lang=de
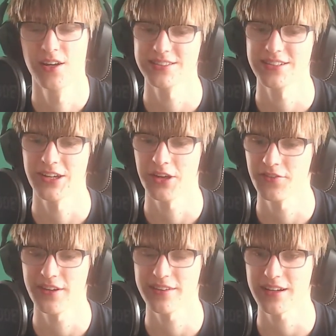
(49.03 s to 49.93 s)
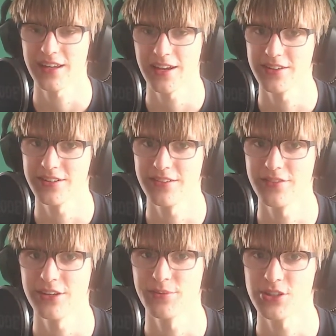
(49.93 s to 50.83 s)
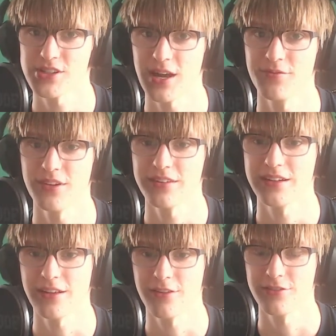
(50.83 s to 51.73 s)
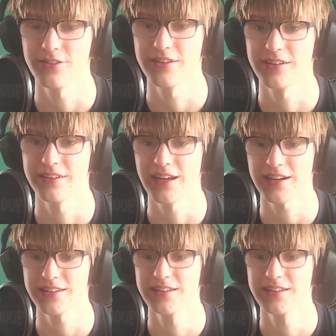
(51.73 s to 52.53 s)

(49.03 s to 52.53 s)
Ihr könnt, wie gesagt, gerne in dem Video mal schreiben, was ihr dazu sagt.